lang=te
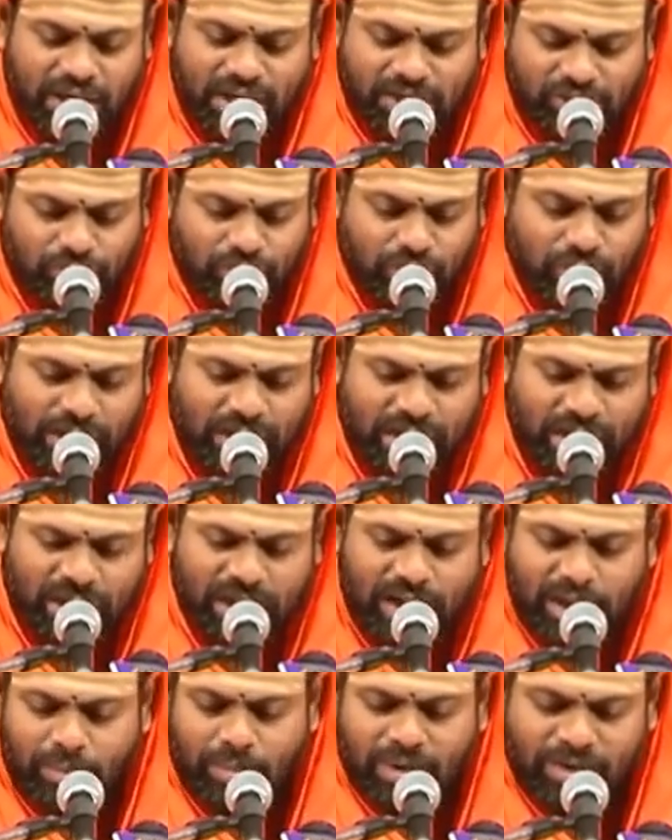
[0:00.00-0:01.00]
ఏ స్క్వేర్
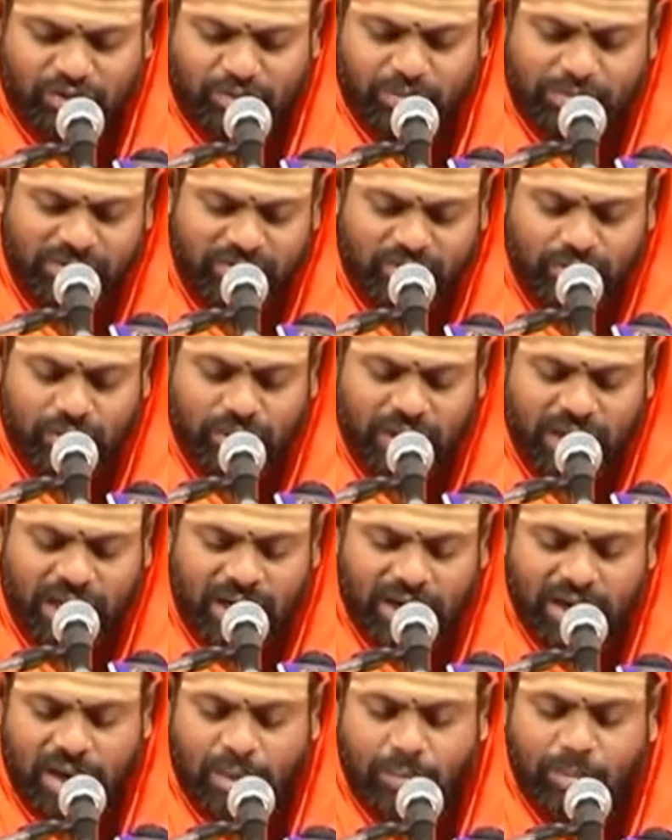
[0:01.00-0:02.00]
ప్లస్ బి
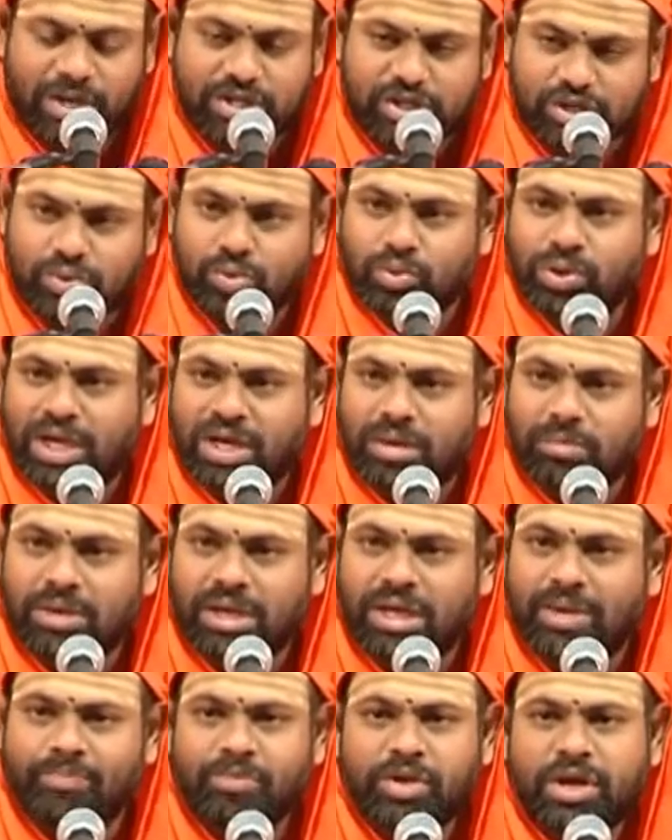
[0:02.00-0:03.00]
స్క్వేర్ ప్లస్ టూ
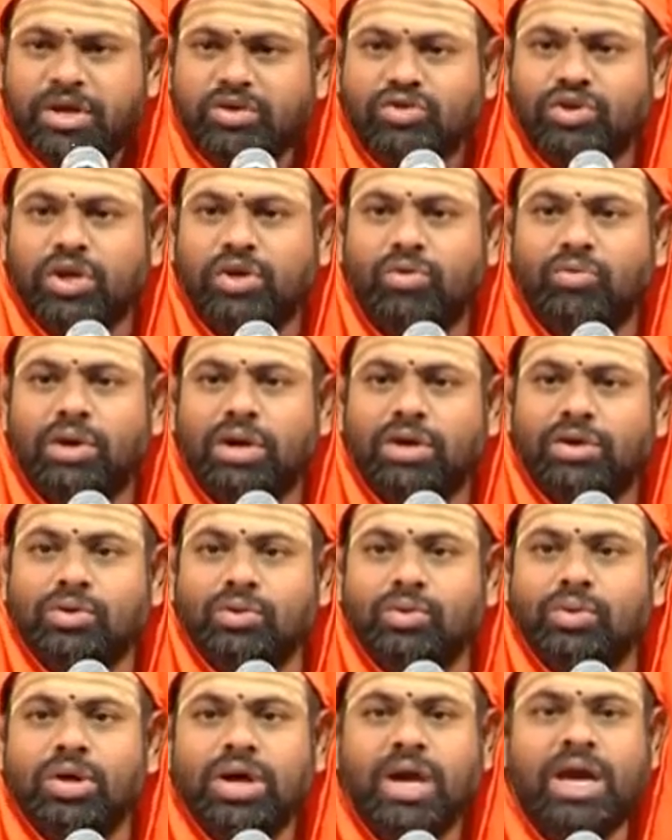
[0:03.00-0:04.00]
ఏబి ఈజ్ ఈక్వల్ టు
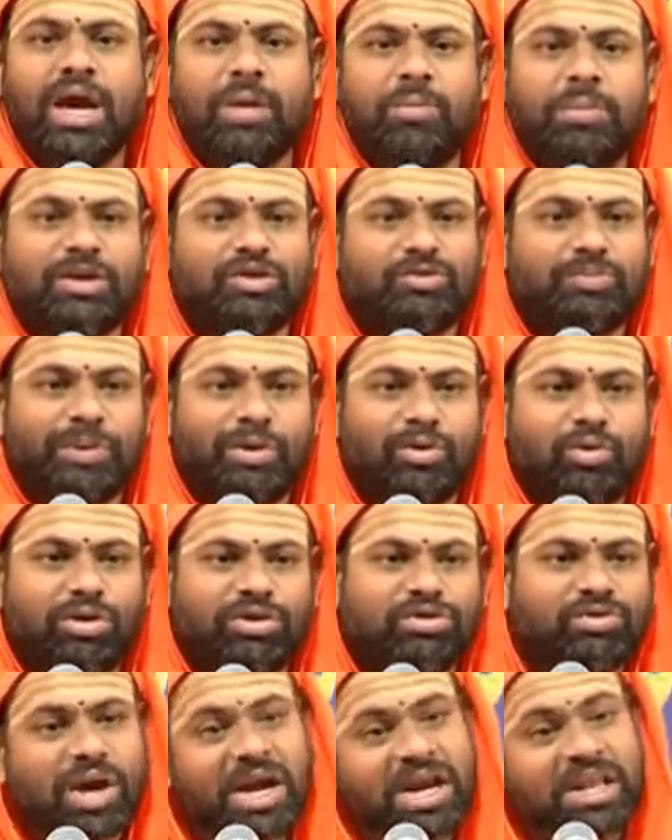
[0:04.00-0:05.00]
ఏ ప్లస్ బి
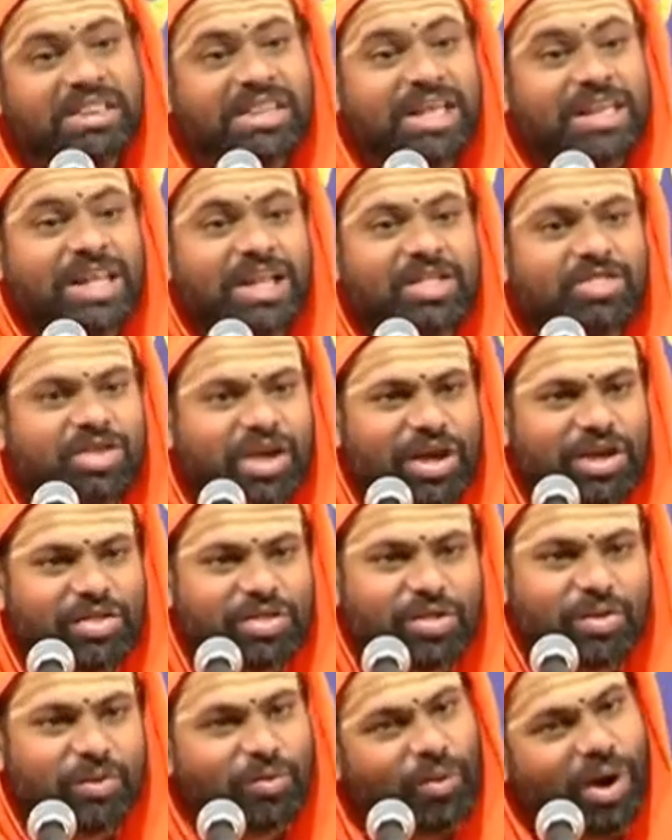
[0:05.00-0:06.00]
హోల్ స్క్వేర్ అని
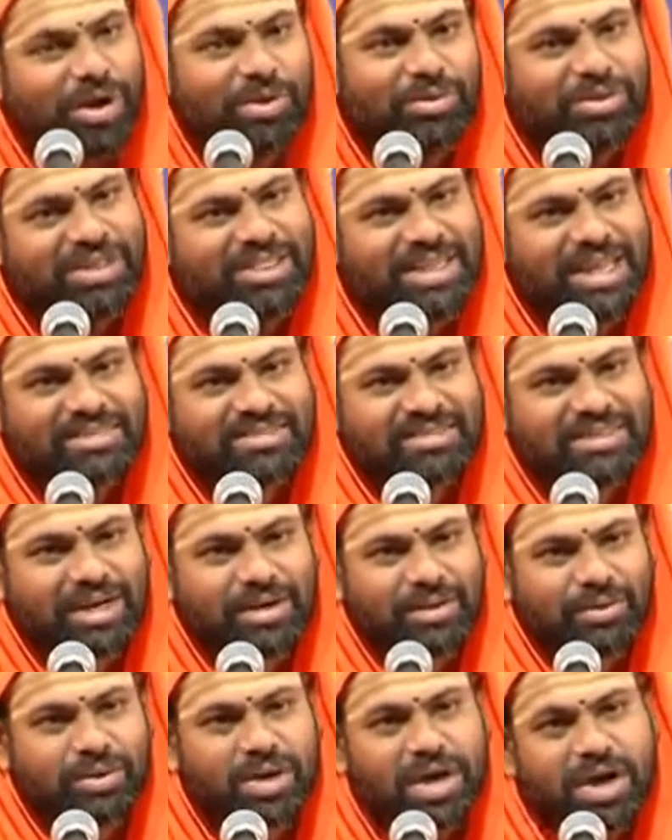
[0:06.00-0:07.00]
దిద్దించేయచ్చు వాడు
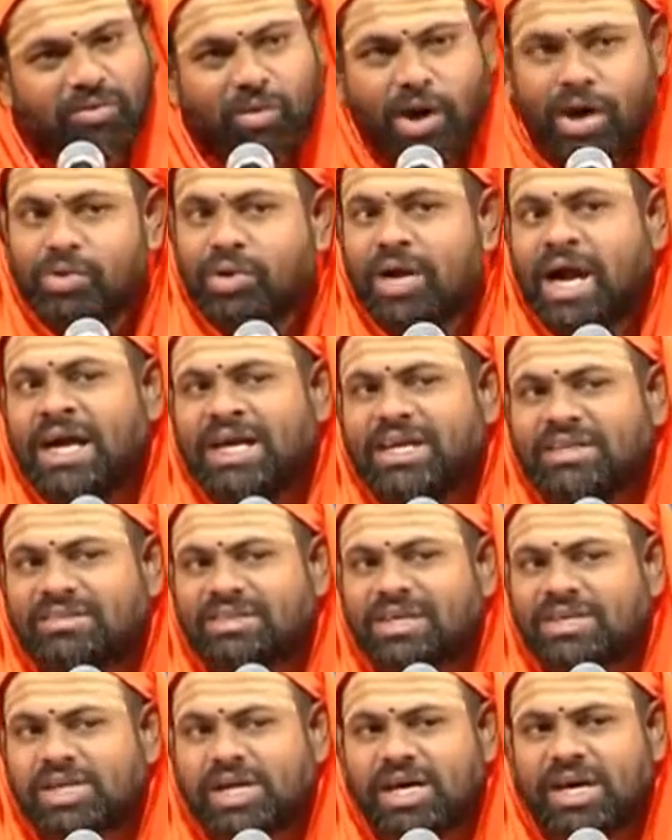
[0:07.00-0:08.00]
దిద్దేస్తాడు వాడు
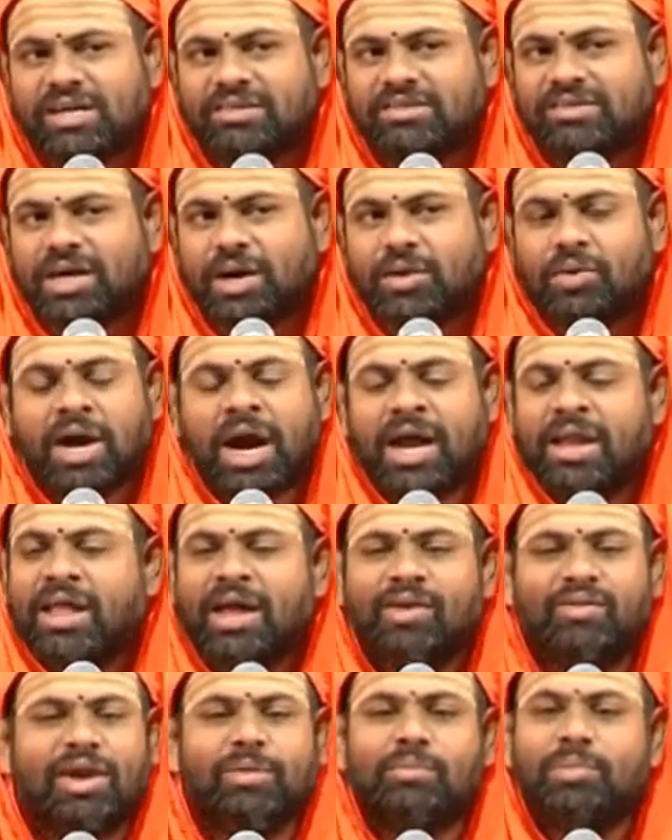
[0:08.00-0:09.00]
కంఠస్థం చేసేస్తాడు కానీ
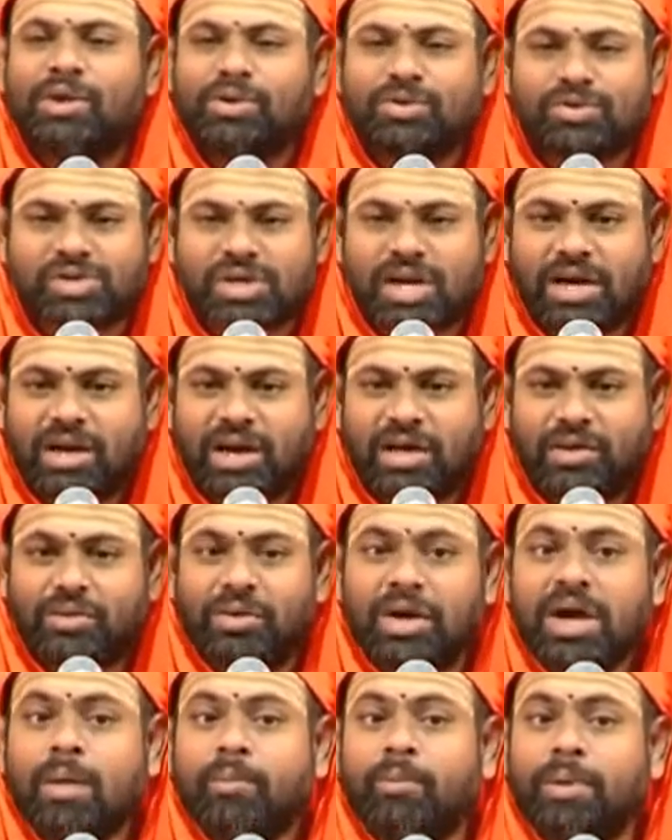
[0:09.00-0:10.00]
దానివల్ల ప్రయోజనం లేదు
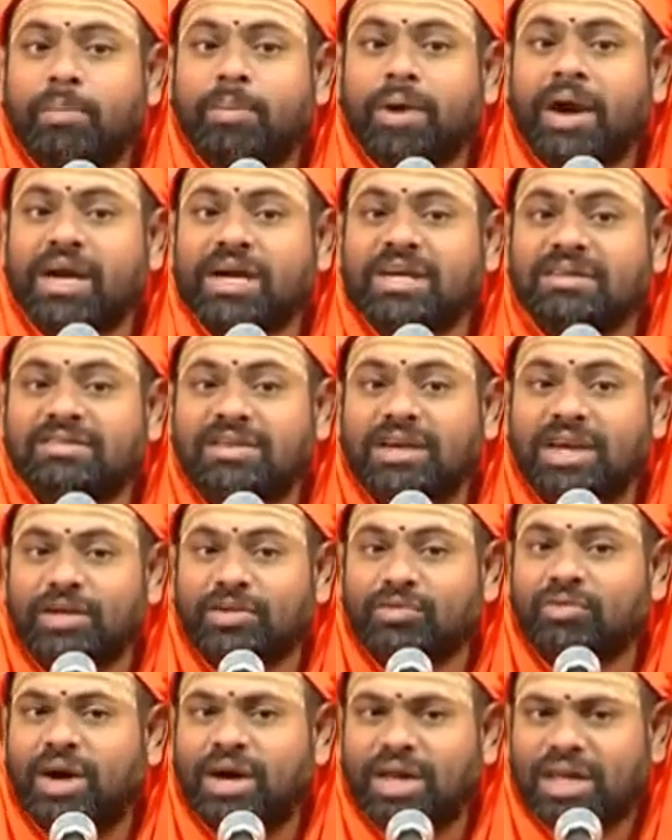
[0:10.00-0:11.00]
ప్రిపేర్డ్నెస్
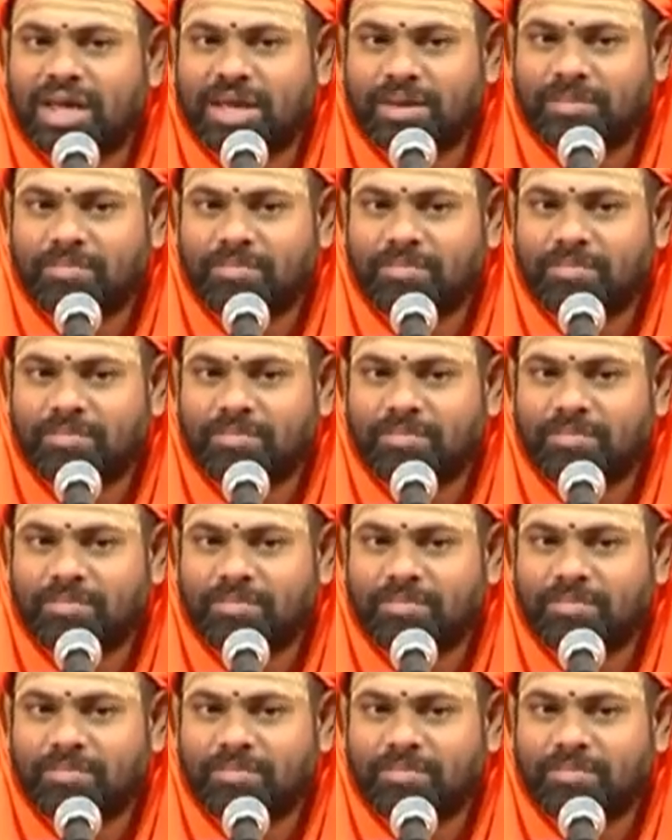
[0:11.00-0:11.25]
లేదు వాడికి